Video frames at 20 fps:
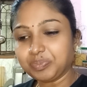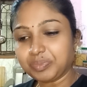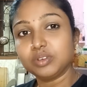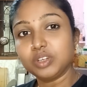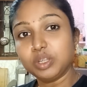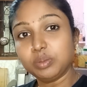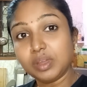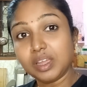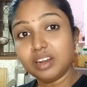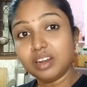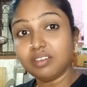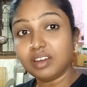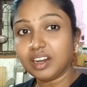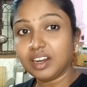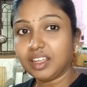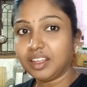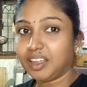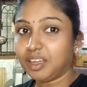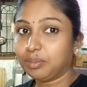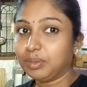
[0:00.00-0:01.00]
இனிமேல்
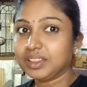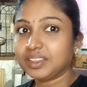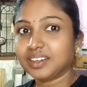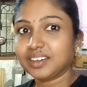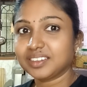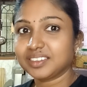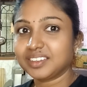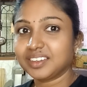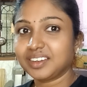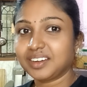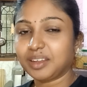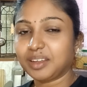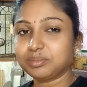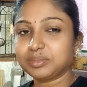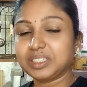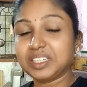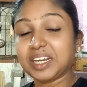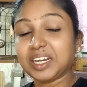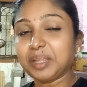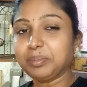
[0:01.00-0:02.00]
வளராமல் தடுத்துக்கலாம்
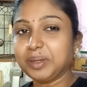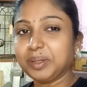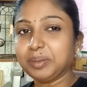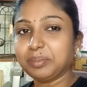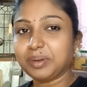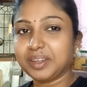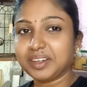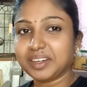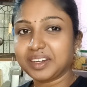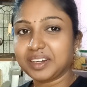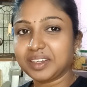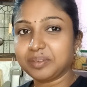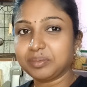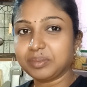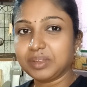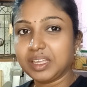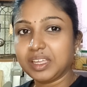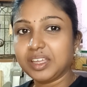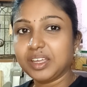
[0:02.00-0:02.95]
ட்ரை பண்ணி பாருங்களேன்